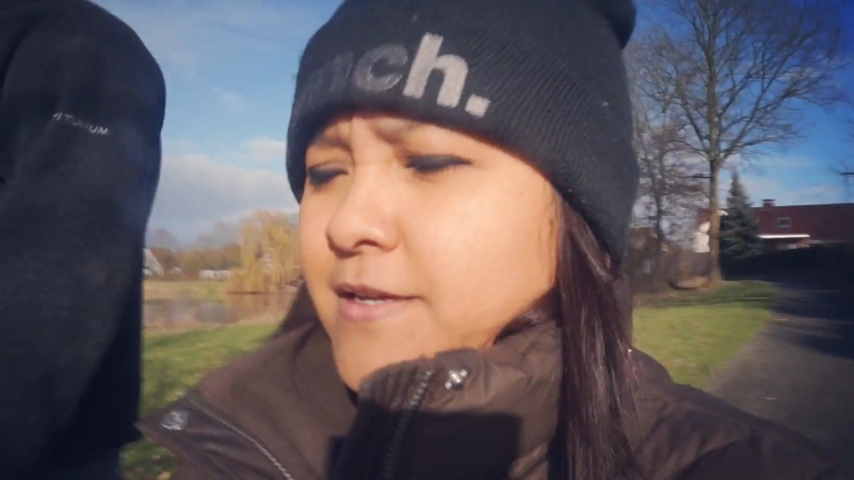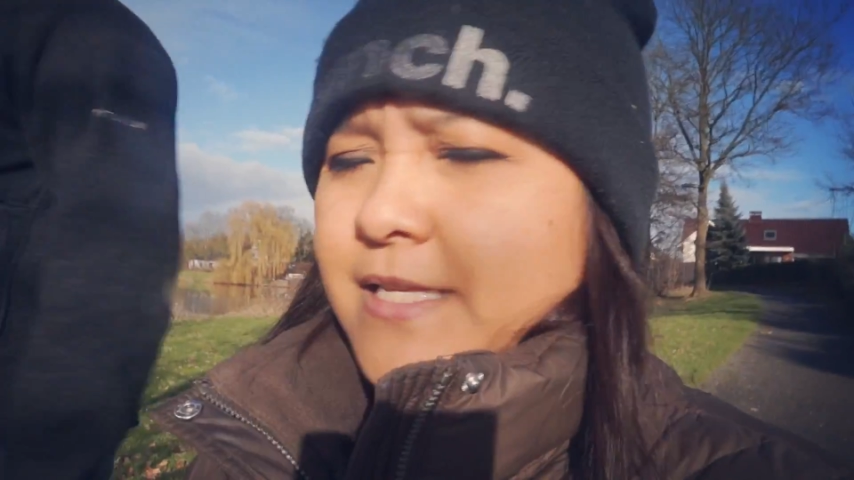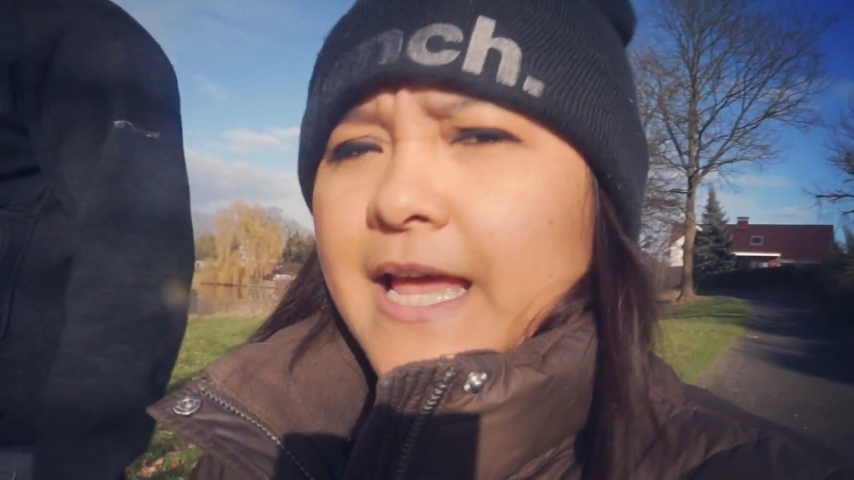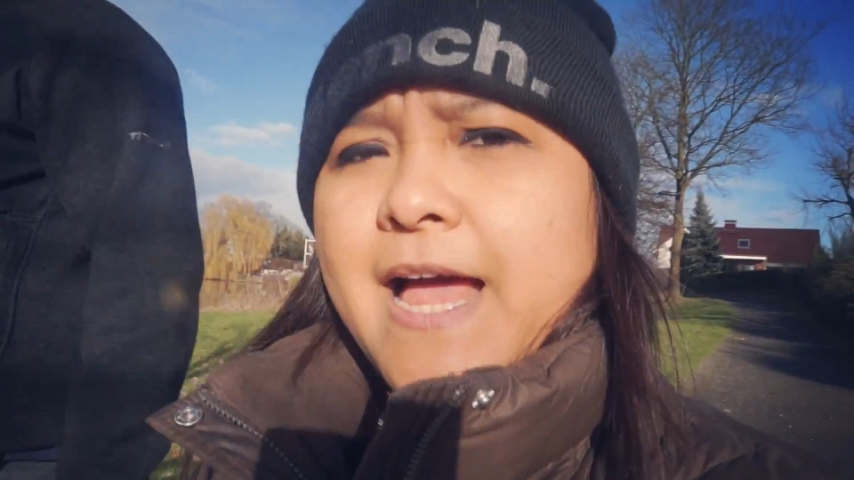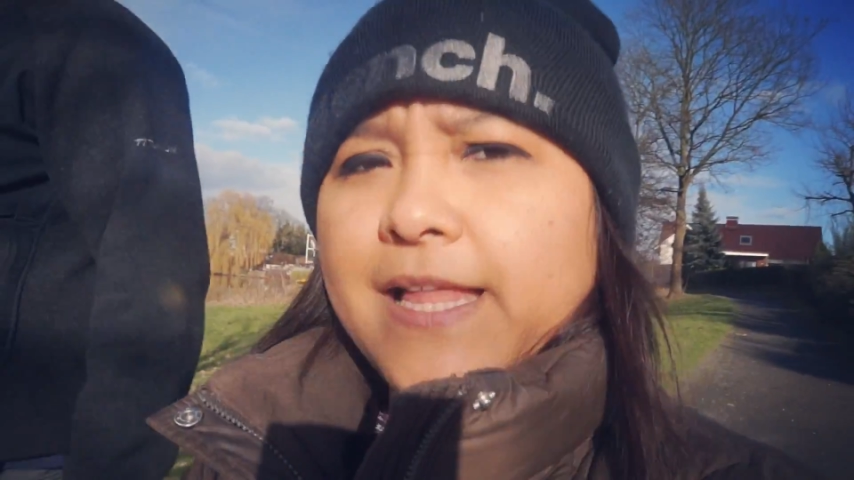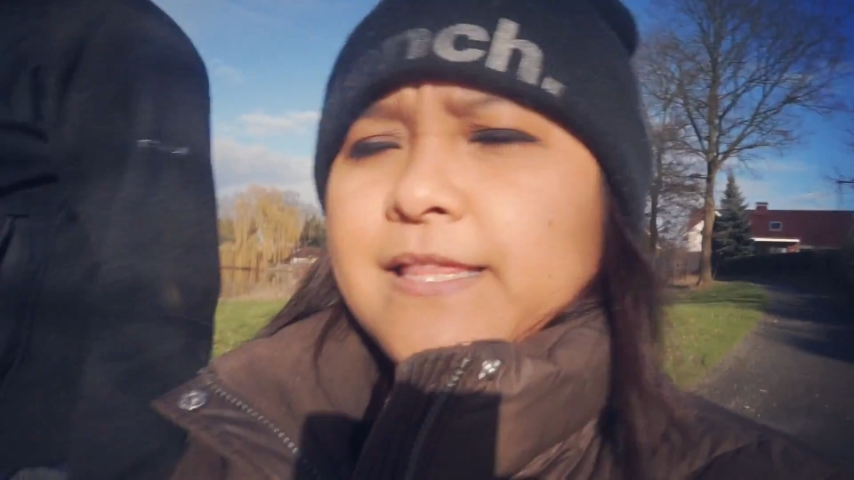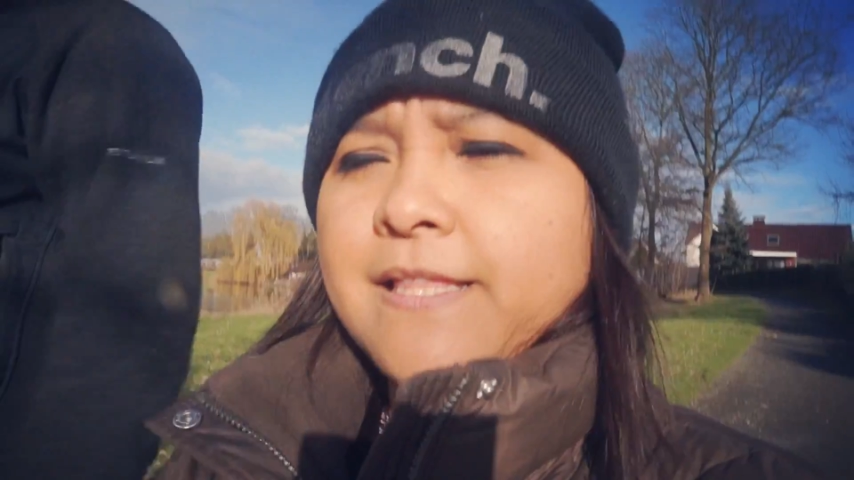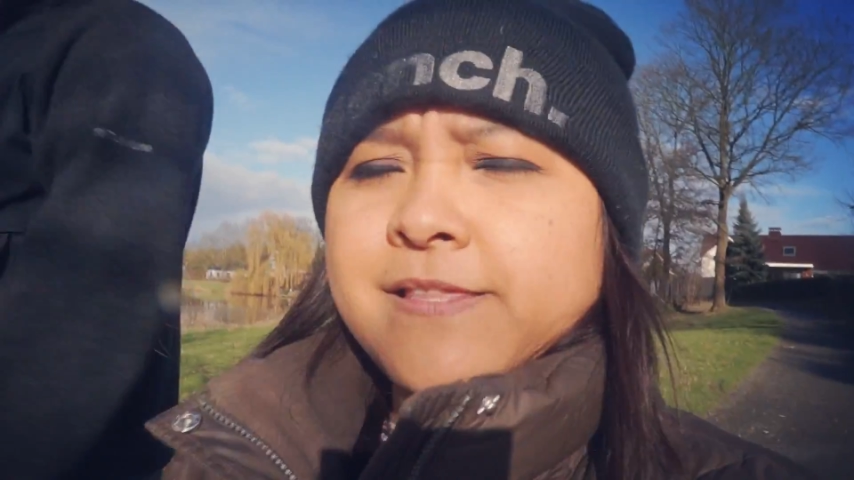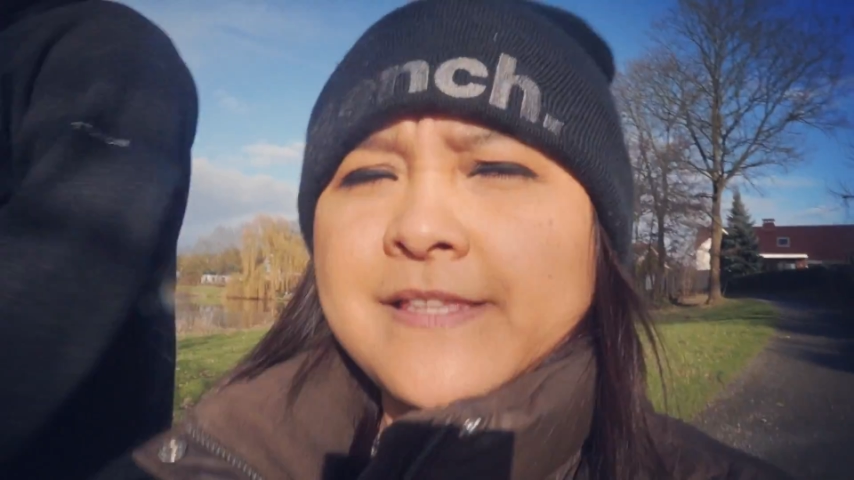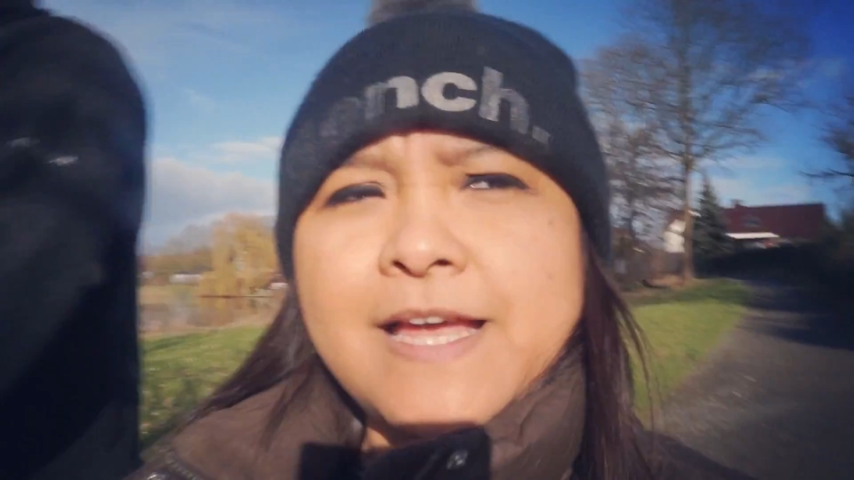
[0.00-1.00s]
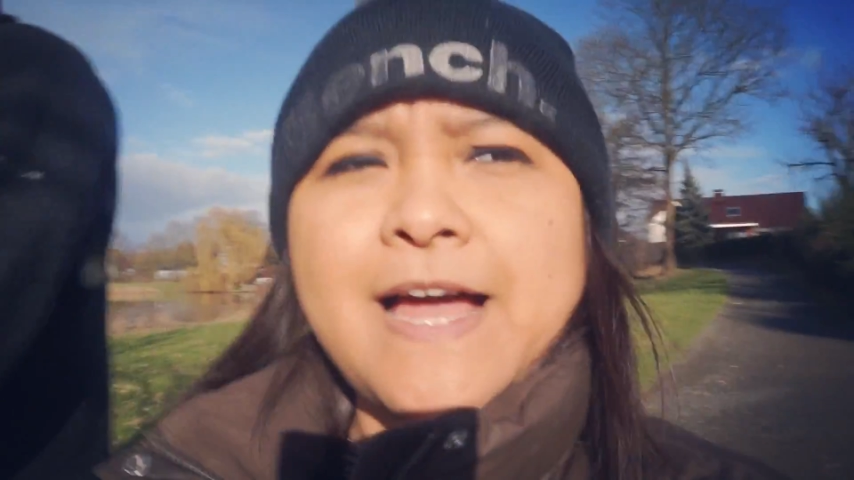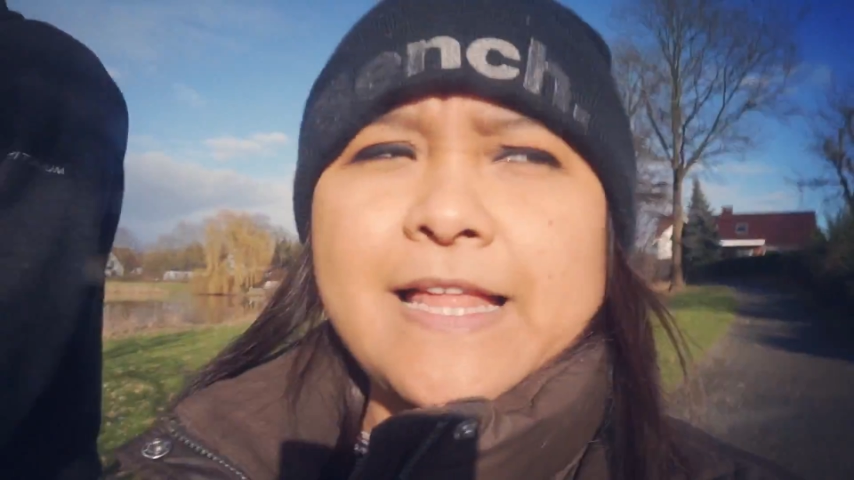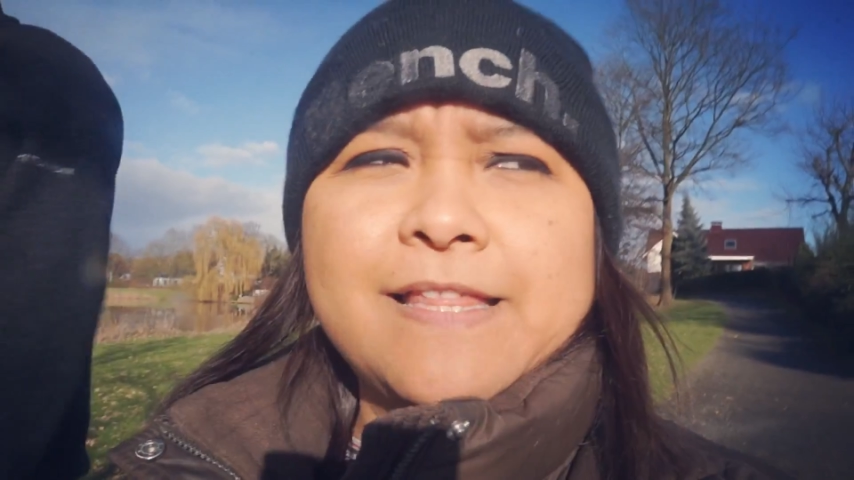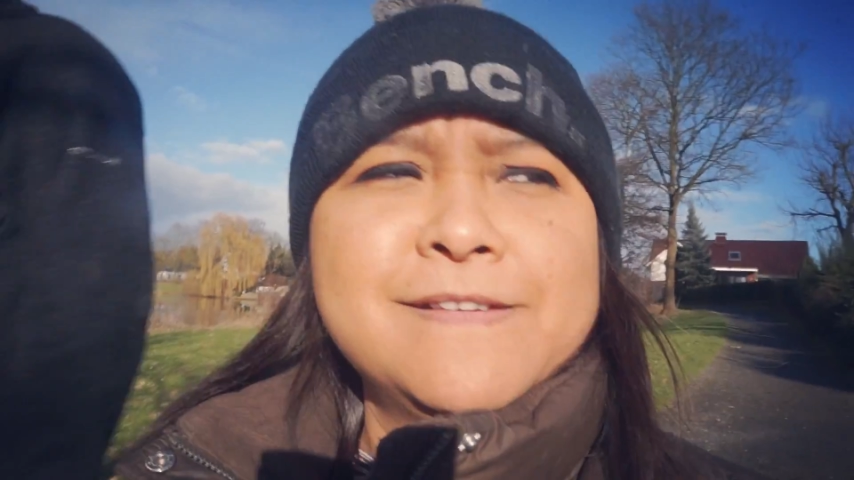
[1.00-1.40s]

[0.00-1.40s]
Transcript: sehat sehat